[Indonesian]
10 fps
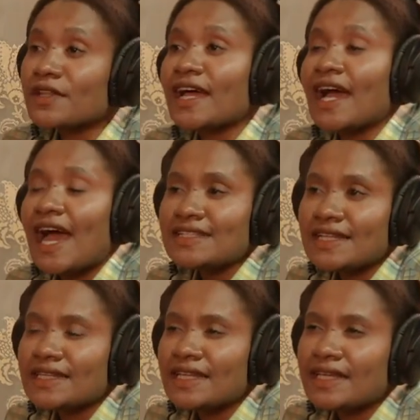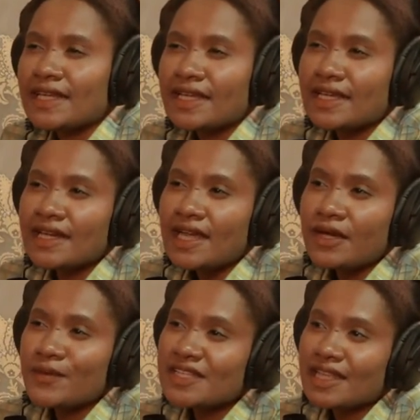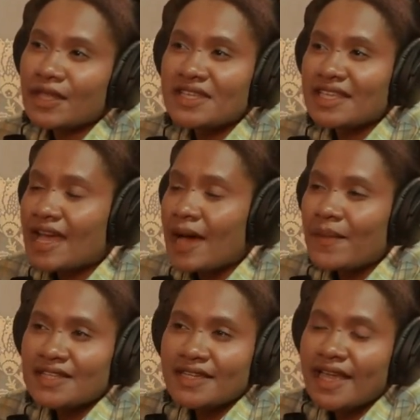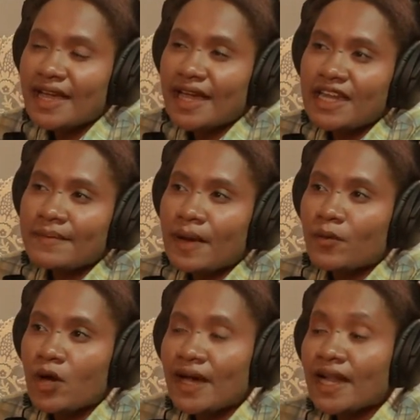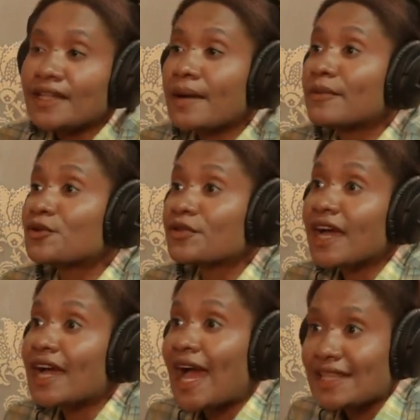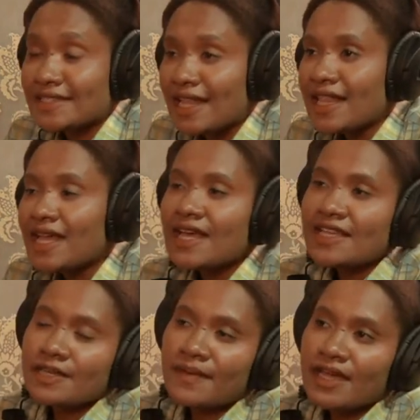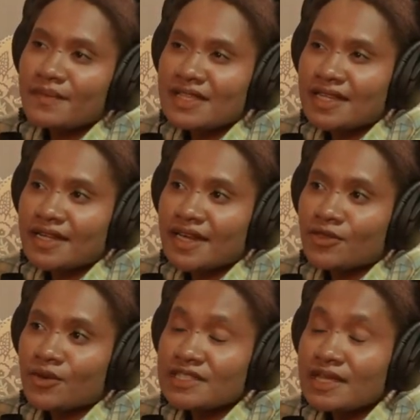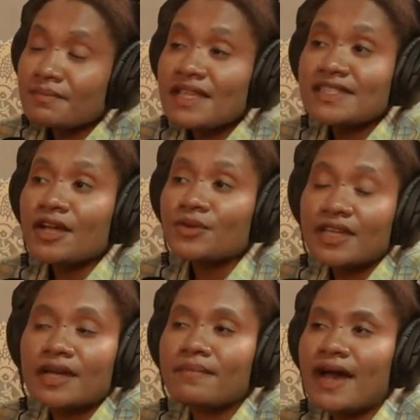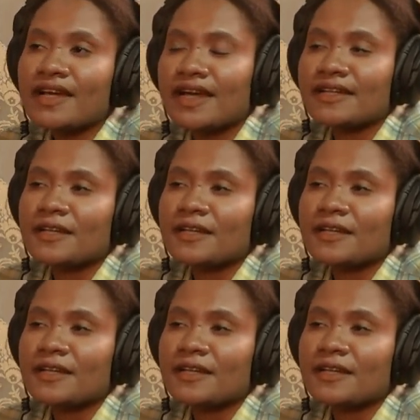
Kakak Acel nih, kira-kira wisata-wisata apa saja yang ada di Papua Barat yang menurut Kakak Acel sebagai Mister Grand Tourism bisa untuk dikembangkan?